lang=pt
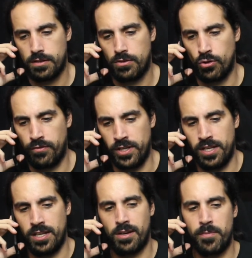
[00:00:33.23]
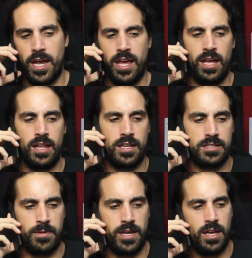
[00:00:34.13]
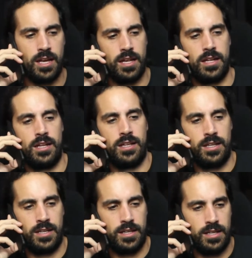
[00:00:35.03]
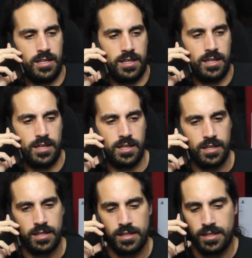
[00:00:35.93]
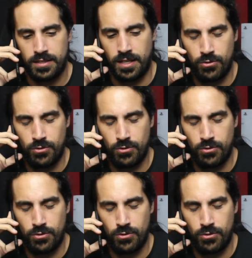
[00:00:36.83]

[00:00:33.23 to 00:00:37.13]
Tô, Vini. Como é que é? Tá-se bem? Está-se bem, Marco? Então, como é que vais? Está